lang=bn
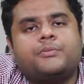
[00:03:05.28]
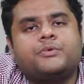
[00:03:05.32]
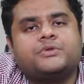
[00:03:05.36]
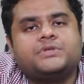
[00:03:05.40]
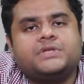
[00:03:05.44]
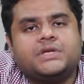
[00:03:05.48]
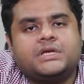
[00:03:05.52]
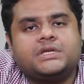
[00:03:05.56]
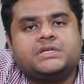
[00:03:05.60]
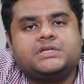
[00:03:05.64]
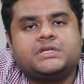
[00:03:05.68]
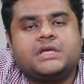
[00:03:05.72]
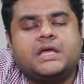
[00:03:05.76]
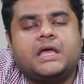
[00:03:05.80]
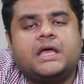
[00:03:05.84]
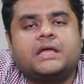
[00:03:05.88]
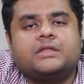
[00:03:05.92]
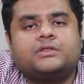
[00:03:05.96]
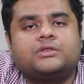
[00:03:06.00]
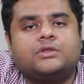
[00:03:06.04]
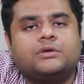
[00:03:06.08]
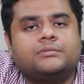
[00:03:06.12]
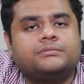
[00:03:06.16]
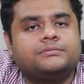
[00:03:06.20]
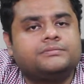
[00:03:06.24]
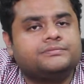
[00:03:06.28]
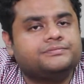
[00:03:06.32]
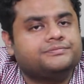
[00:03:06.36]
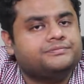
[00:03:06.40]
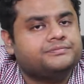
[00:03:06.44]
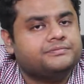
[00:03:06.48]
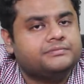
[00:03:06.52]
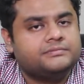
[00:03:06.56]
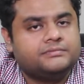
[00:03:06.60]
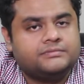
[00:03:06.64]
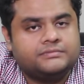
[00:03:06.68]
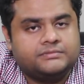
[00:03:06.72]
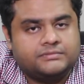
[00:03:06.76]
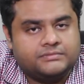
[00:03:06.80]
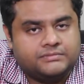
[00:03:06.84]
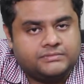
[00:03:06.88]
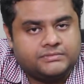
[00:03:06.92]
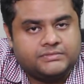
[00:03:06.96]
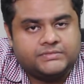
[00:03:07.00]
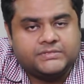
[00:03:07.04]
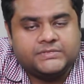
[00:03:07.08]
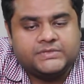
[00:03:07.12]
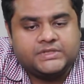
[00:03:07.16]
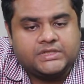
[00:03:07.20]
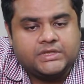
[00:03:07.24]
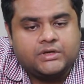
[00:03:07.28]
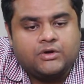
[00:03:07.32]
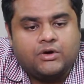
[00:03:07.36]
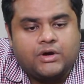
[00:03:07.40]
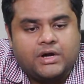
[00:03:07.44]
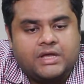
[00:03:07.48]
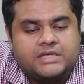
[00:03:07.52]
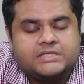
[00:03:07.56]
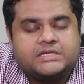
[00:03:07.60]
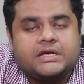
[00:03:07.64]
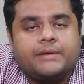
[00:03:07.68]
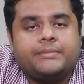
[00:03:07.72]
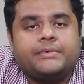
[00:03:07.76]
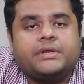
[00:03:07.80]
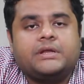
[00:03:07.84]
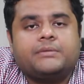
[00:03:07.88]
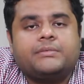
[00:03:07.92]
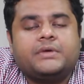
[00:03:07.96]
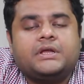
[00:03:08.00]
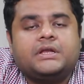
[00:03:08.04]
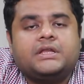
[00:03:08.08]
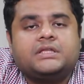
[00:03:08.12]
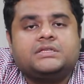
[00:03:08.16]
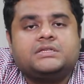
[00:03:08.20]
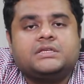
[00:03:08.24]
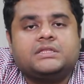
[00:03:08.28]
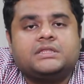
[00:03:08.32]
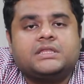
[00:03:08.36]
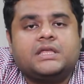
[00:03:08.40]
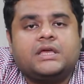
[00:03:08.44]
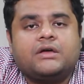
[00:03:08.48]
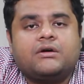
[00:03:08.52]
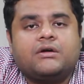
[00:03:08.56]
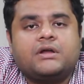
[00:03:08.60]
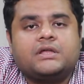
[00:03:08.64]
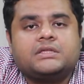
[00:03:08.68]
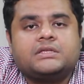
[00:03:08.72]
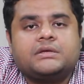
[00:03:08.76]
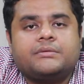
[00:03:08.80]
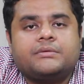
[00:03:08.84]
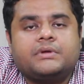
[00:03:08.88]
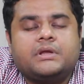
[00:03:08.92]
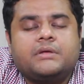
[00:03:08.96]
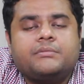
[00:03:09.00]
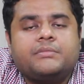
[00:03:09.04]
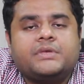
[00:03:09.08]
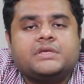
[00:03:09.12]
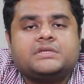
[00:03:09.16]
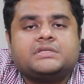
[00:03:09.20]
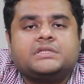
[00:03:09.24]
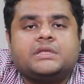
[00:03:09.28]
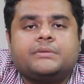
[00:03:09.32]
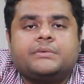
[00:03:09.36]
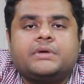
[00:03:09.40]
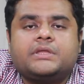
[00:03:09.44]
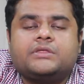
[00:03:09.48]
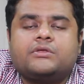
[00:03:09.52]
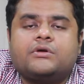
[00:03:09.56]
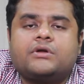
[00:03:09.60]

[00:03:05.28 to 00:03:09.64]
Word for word: অপচিকিৎসা একদম করা যাবে না বা এগুলি চিন্তাই করা যাবে না মেস্তাবে